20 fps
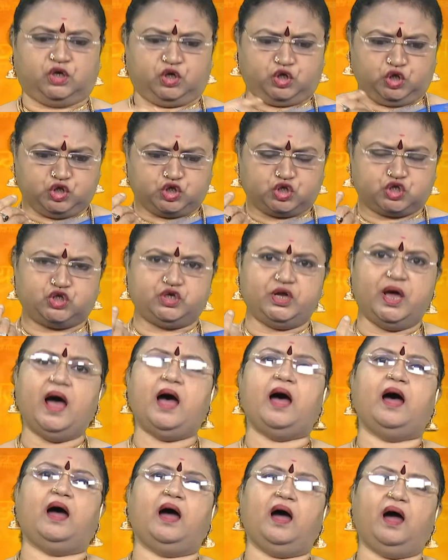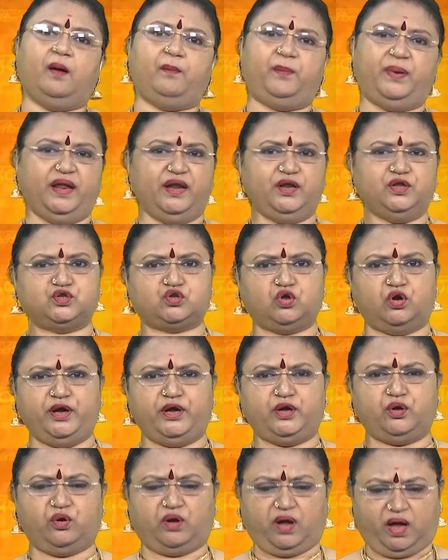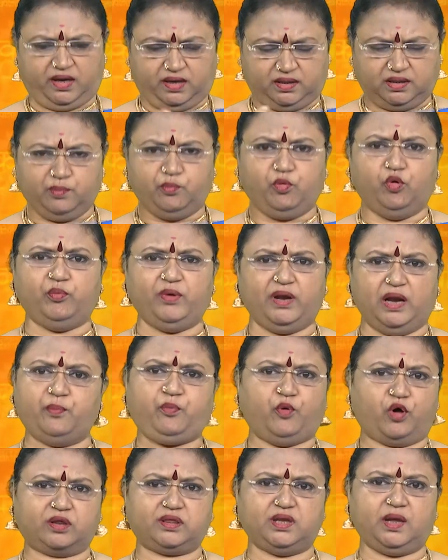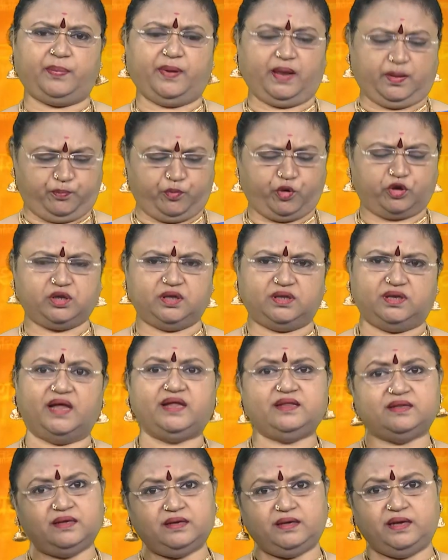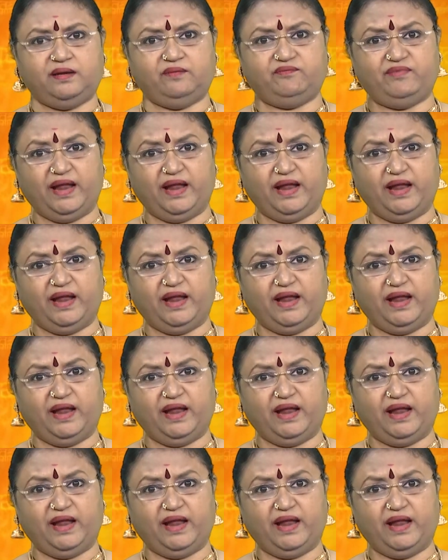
கிருஷ்ணா அப்படின்னு சொல்லிட்டோன்னா நீ இந்த பூமியில் பிறந்த பேர் பிறந்ததுலேருந்து நீ